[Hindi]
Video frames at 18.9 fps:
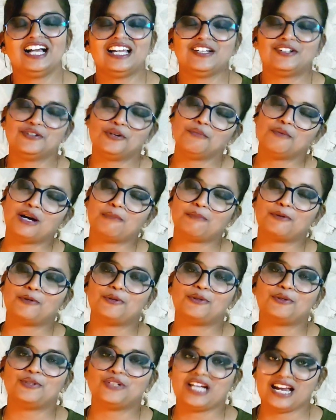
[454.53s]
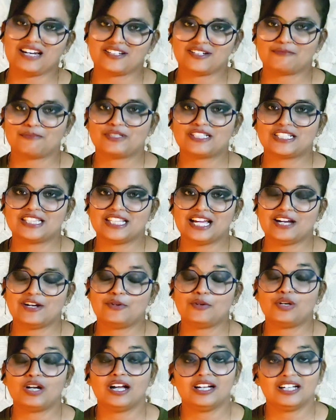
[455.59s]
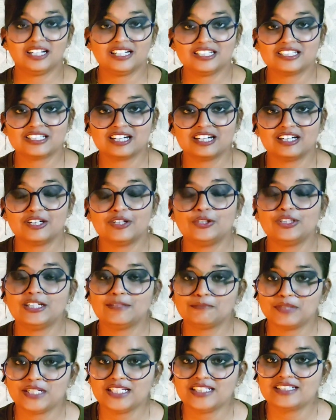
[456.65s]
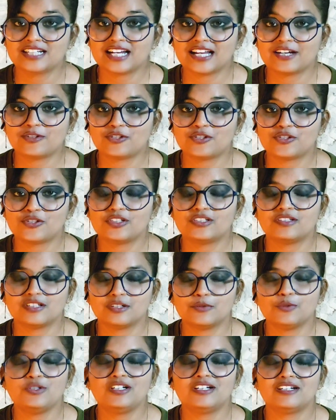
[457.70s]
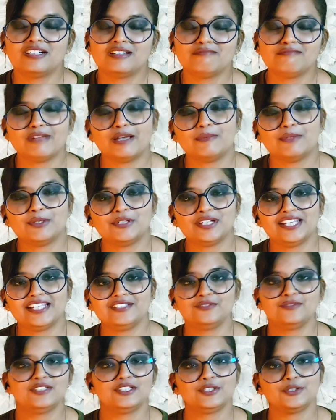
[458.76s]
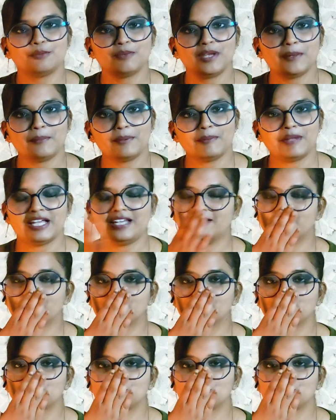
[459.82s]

आई होप आप लोग को रिएक्शन पसंद आया होगा अगर अच्छा लगा हो तो प्लीज़ लाइक और शेयर ज़रूर करना मैं मिलूंगी नेक्स्ट वीडियो में बाय